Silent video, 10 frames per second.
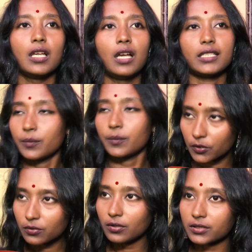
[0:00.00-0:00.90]
আর তারা
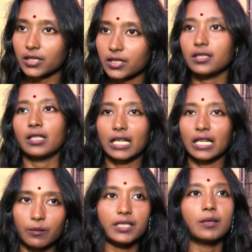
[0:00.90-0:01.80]
প্রস্তুত হচ্ছে
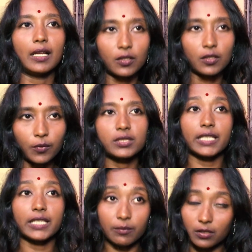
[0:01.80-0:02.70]
আগামী দিনে ব্যালট বক্সে
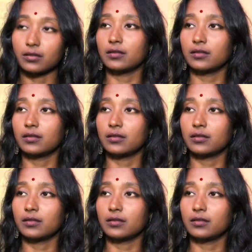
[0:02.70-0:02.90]
এবং